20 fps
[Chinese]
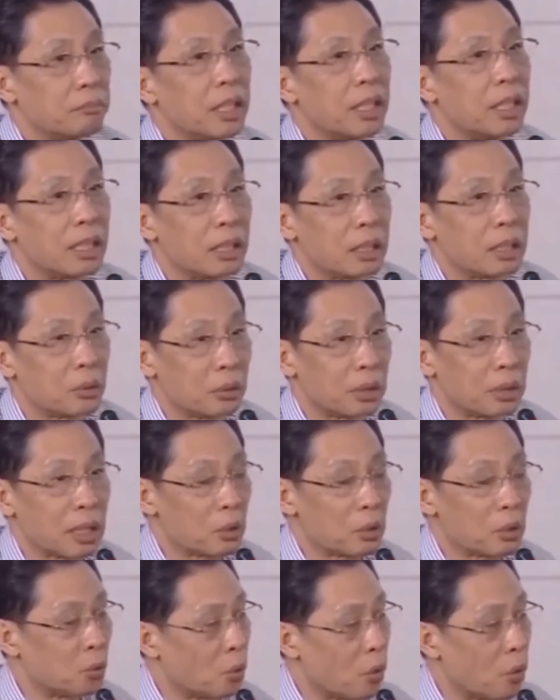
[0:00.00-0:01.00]
病理科主
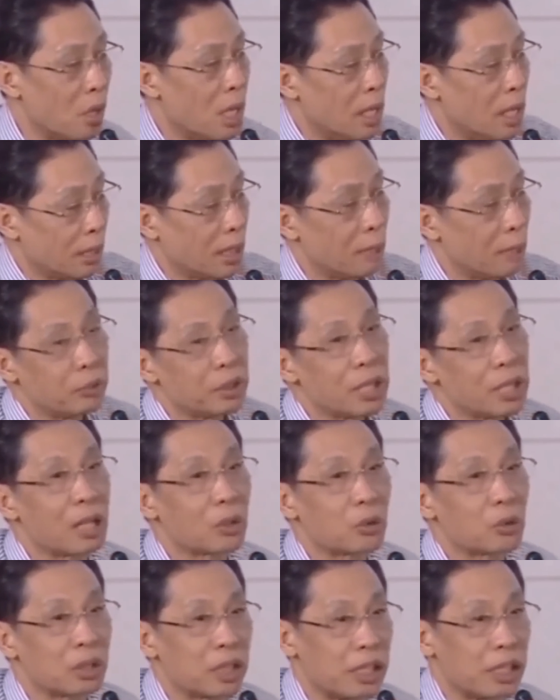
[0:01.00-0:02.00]
任，他说我他不
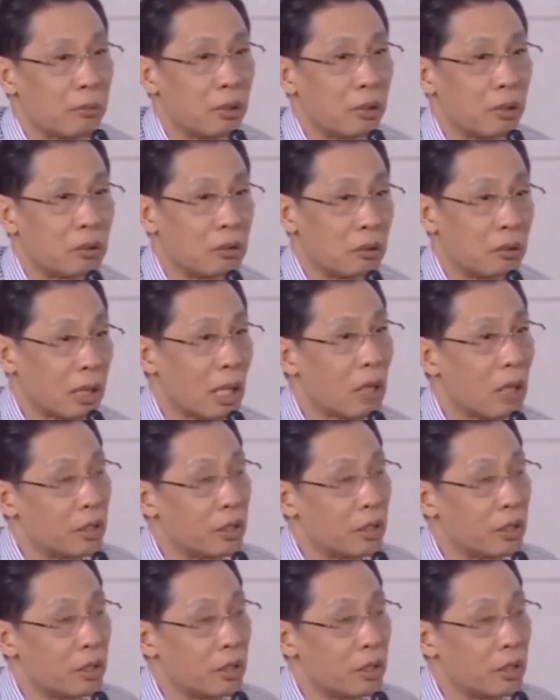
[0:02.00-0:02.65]
让做解剖，